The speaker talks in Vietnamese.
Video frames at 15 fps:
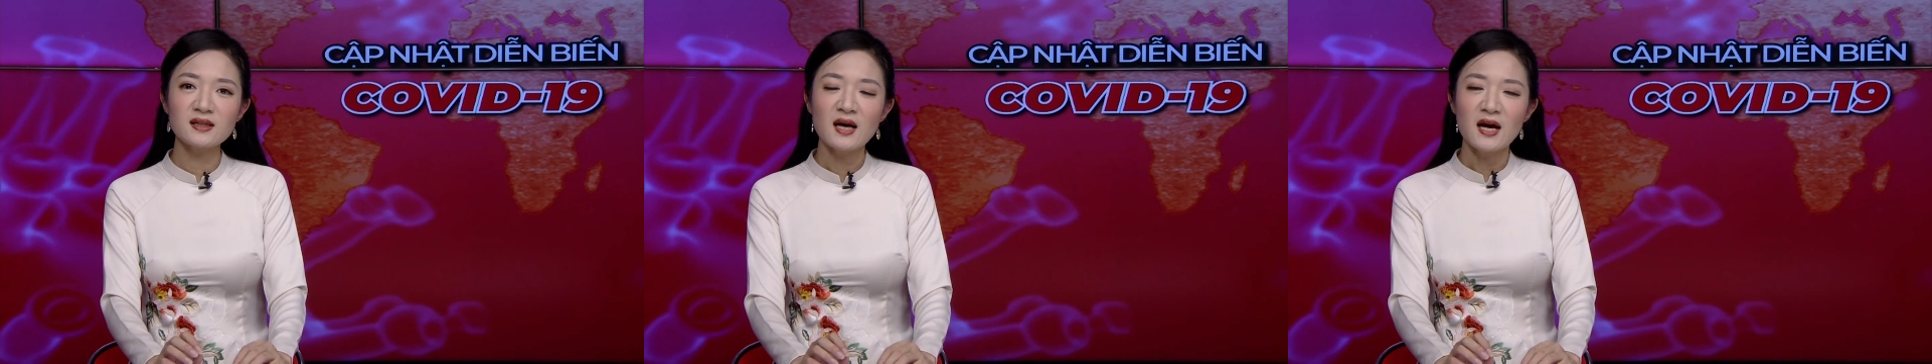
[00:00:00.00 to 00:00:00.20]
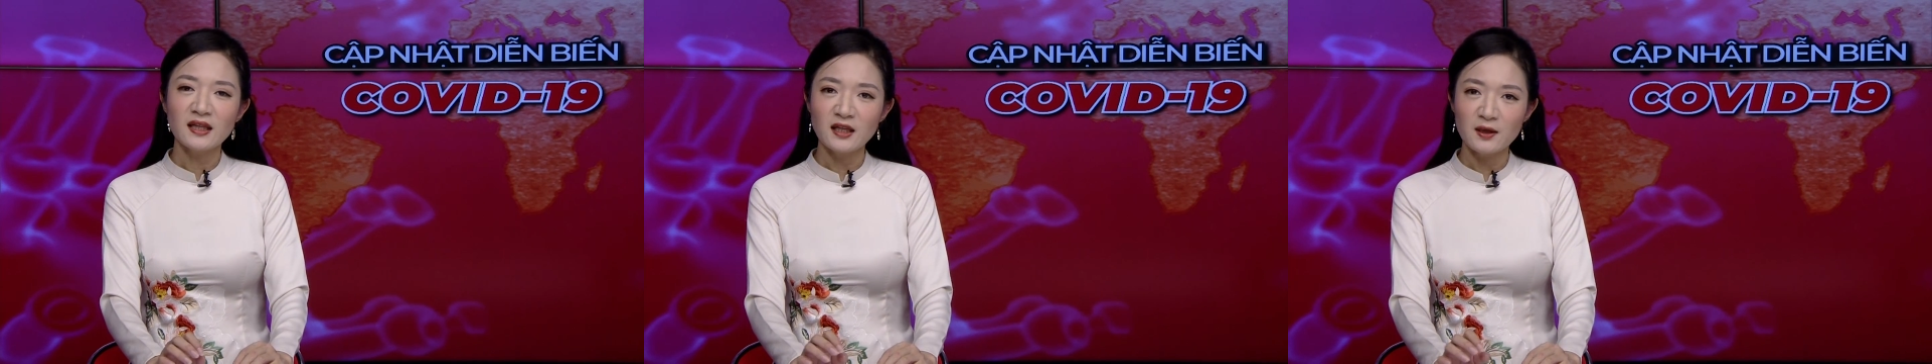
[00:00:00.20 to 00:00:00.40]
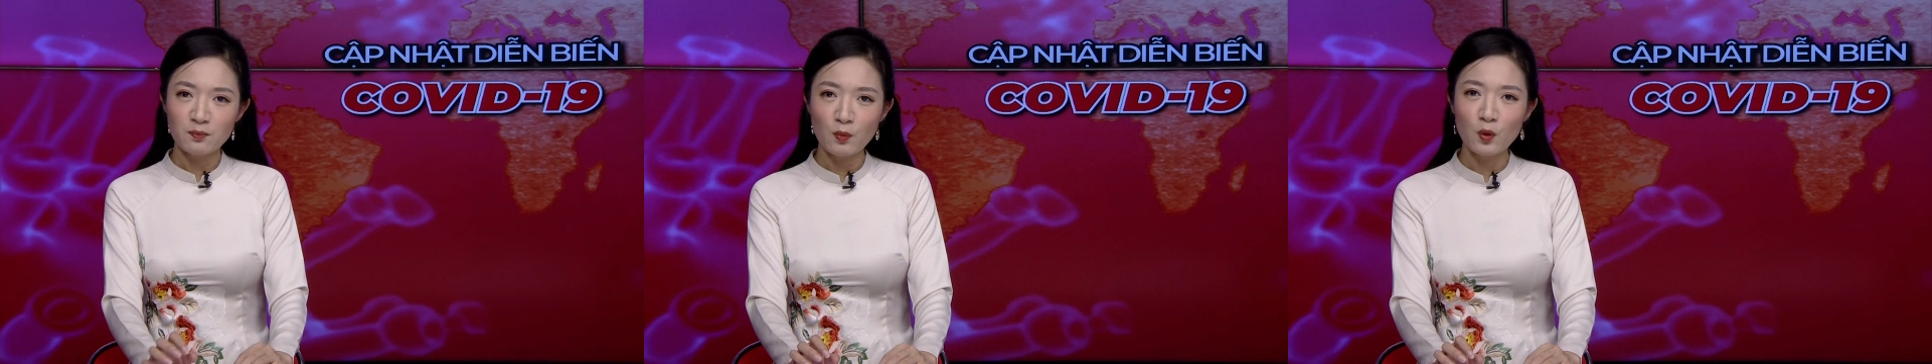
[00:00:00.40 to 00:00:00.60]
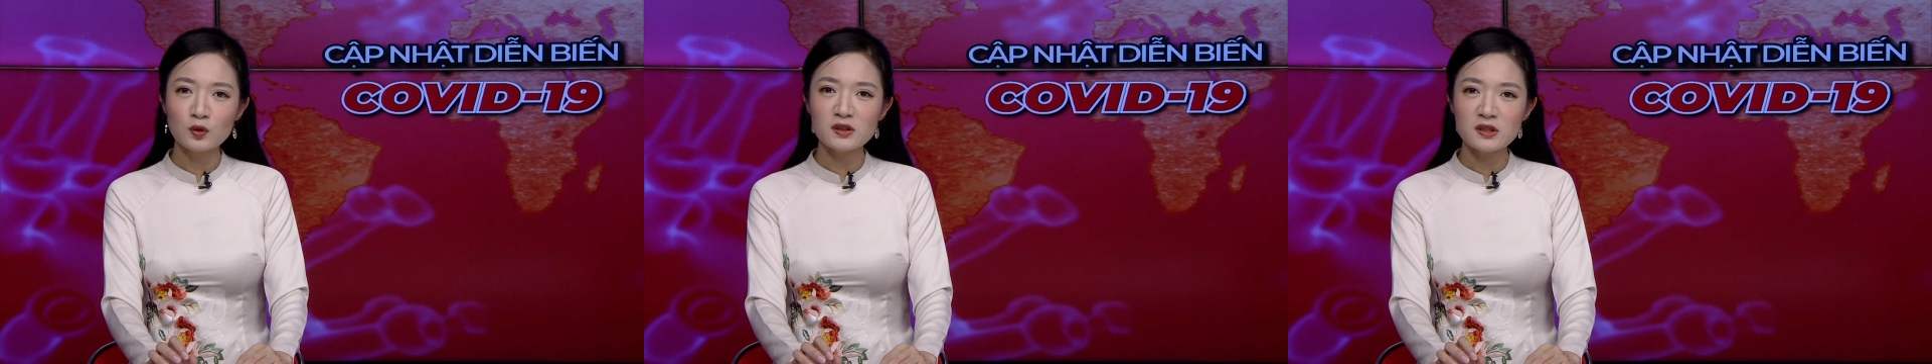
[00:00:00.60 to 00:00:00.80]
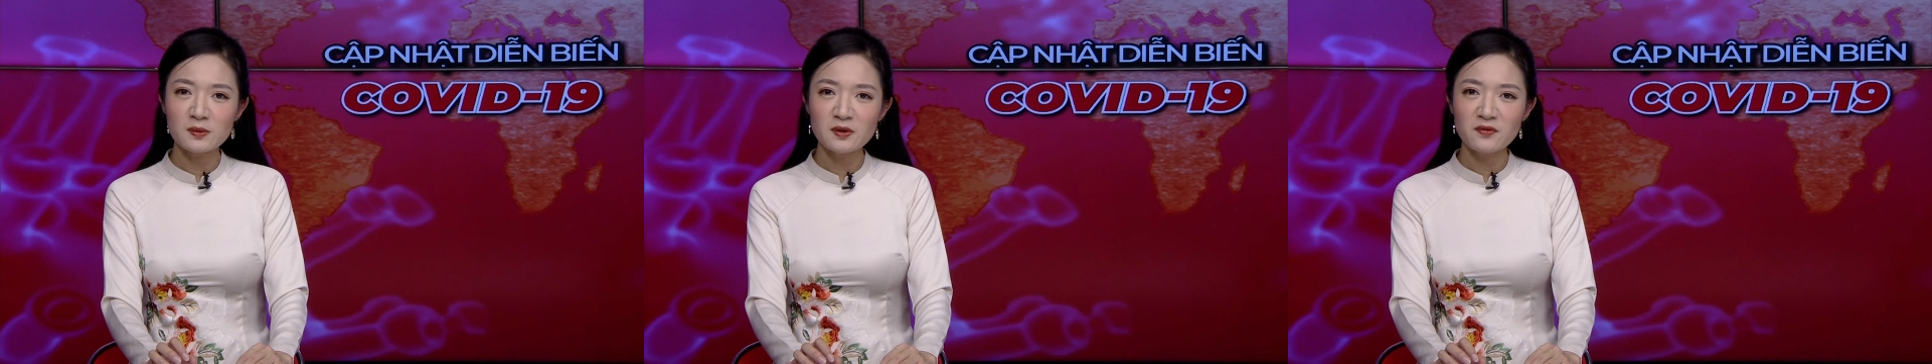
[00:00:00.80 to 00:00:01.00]
thì một
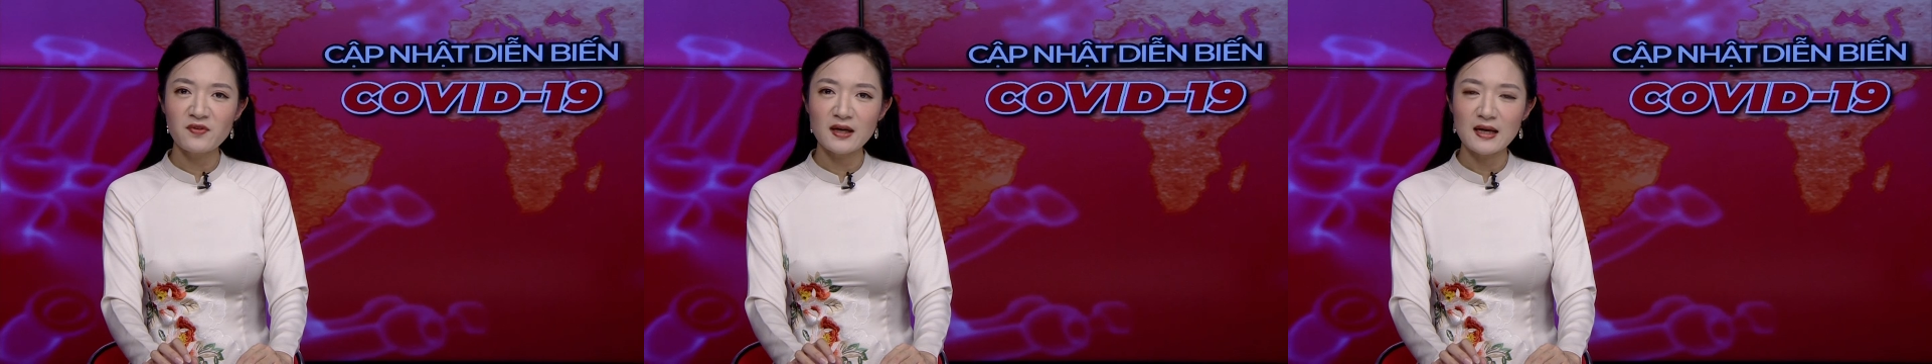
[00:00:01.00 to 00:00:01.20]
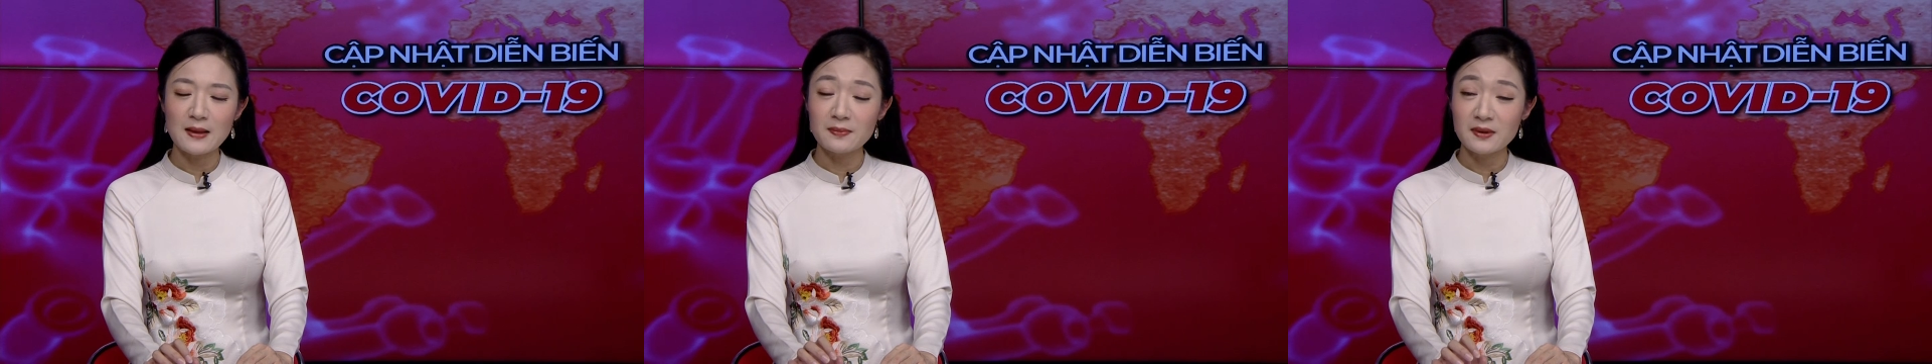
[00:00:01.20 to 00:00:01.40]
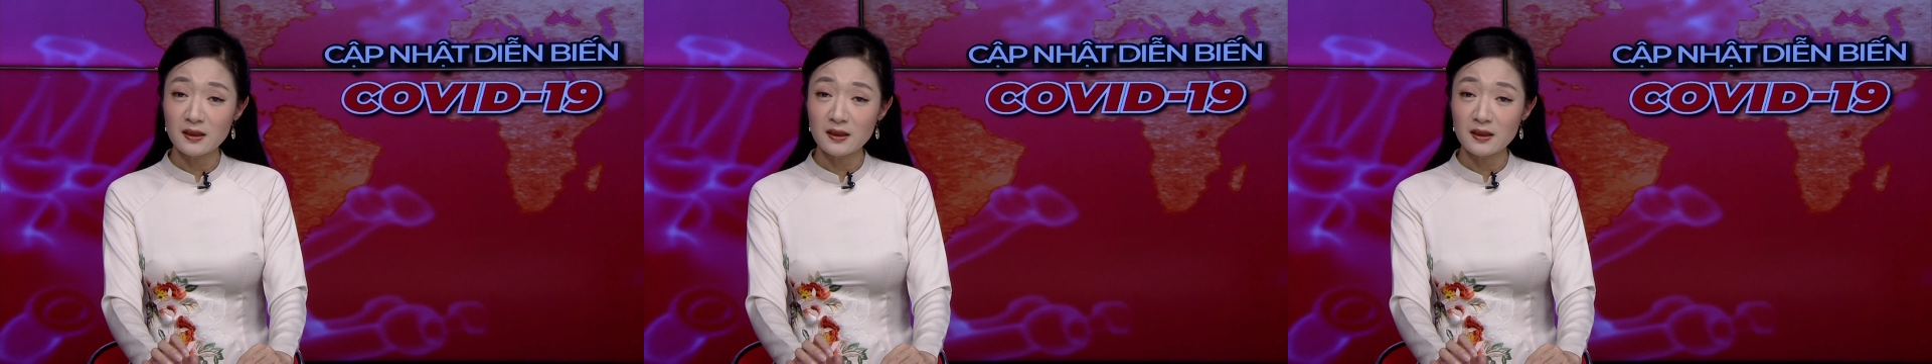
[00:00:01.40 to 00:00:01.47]
trong những việc làm cấp